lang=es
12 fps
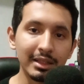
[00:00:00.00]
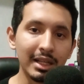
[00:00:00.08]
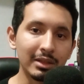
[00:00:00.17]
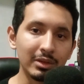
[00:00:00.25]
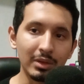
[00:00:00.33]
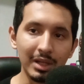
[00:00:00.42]

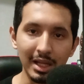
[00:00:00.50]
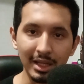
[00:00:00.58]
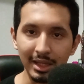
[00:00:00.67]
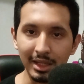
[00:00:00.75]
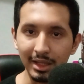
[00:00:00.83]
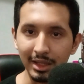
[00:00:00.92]
tanto la
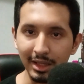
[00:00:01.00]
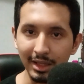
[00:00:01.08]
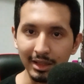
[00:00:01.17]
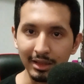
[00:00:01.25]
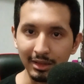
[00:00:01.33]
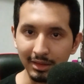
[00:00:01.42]
de
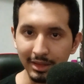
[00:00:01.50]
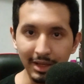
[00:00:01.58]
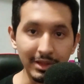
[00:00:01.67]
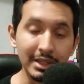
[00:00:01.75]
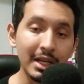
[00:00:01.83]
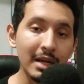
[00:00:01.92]

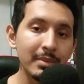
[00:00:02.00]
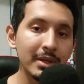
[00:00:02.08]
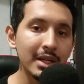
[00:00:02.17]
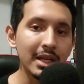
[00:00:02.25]
el Trap